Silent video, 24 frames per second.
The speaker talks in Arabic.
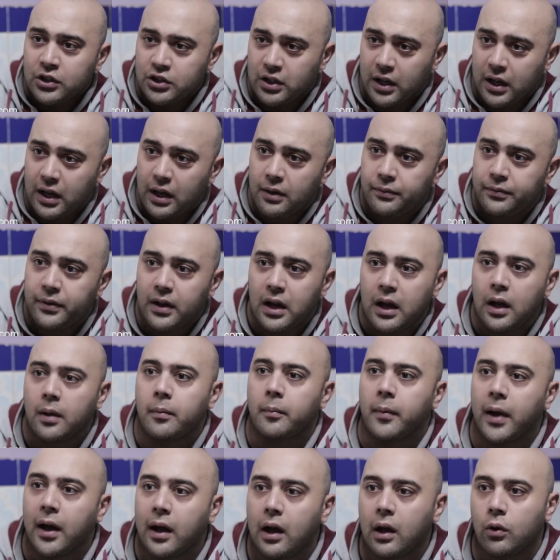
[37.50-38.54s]
شغال فيها
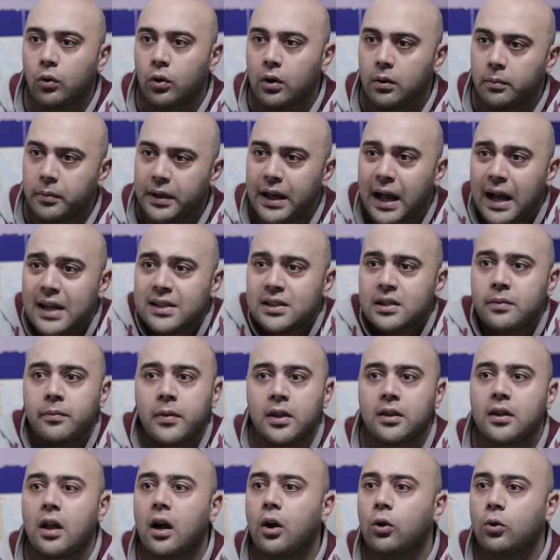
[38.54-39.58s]
مقاول بيحسن
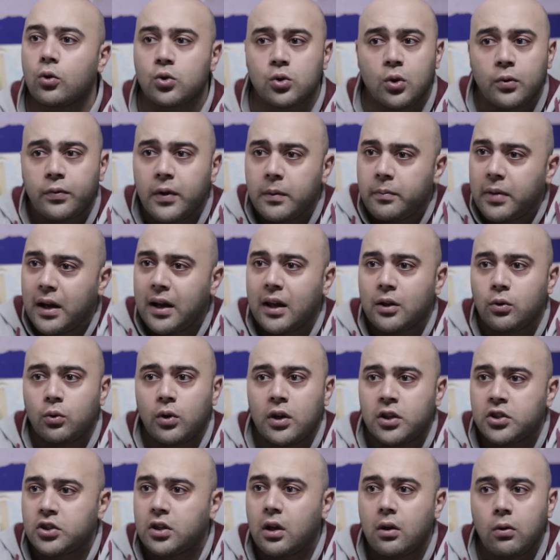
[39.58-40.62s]
من دخله ظروف البلد
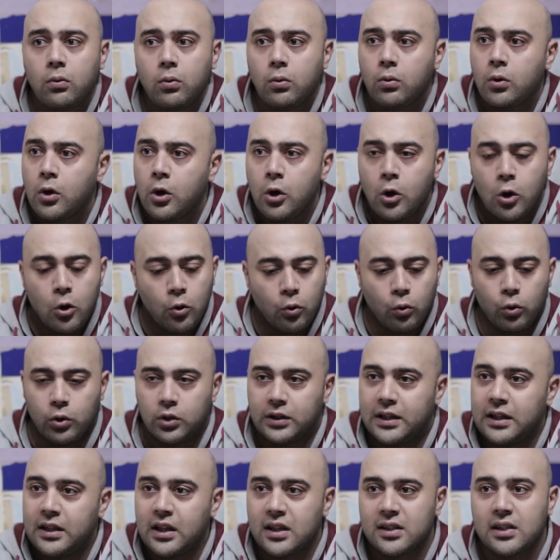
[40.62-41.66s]
وحشه و...
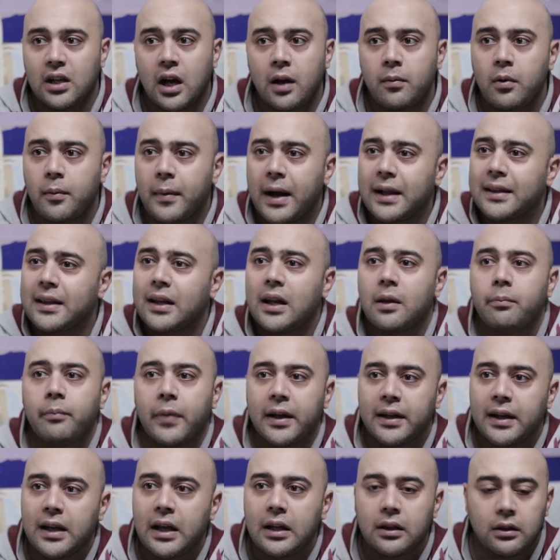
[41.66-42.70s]
والدنيا صعبه معاه ثلاث
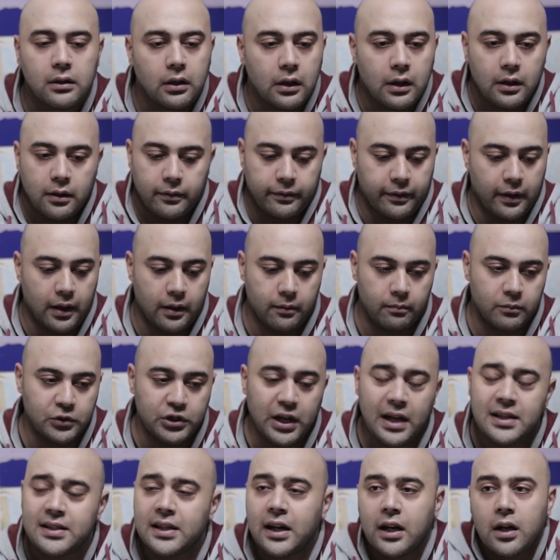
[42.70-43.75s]
بنات فمش
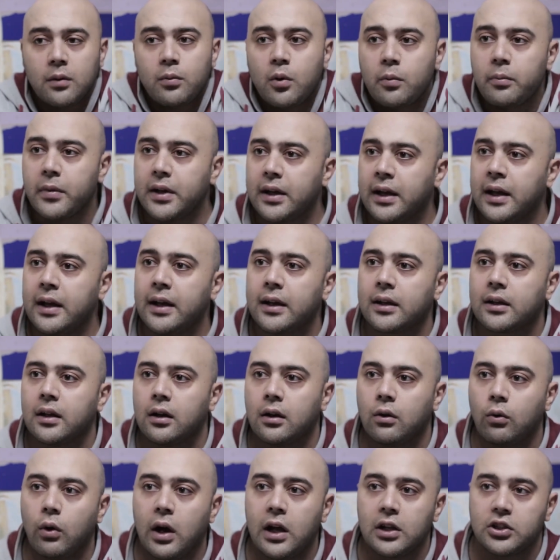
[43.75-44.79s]
عايز يحرمهم من
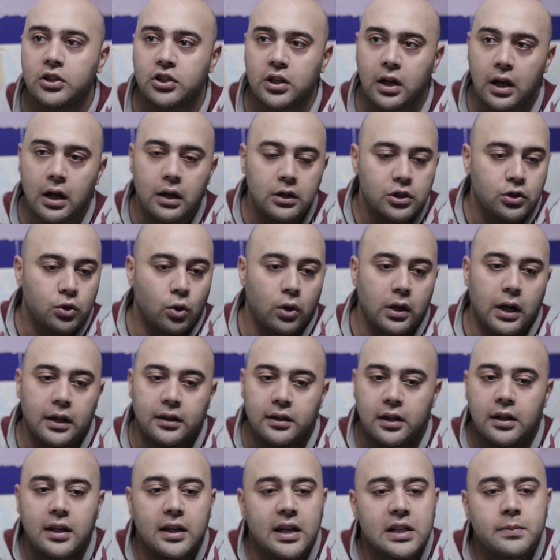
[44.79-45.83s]
حاجه واحد شغال
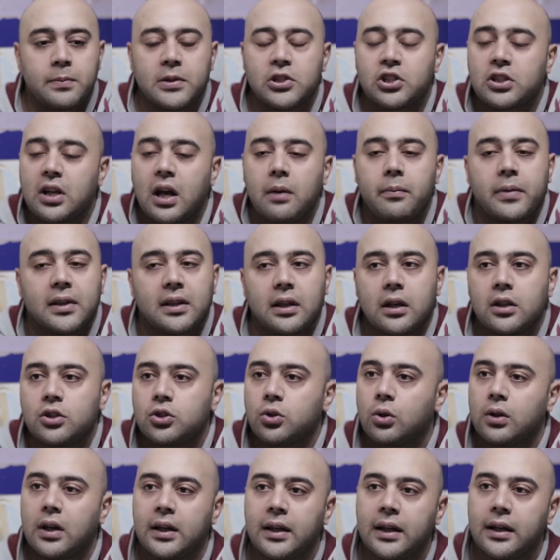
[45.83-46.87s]
شغلانتين الناس بتشتغل بثلاث
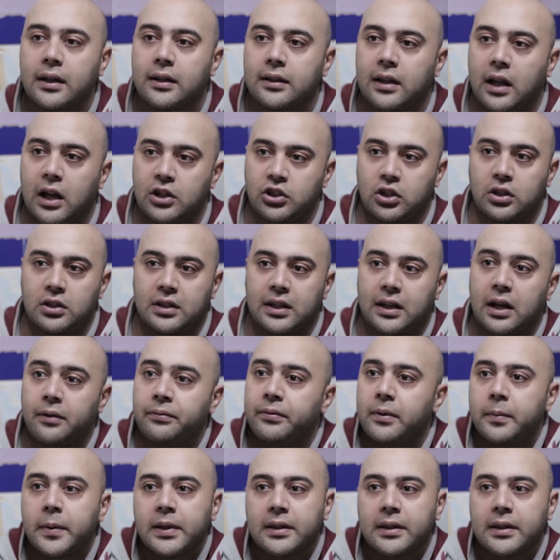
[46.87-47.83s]
شغلانات عشان تكفي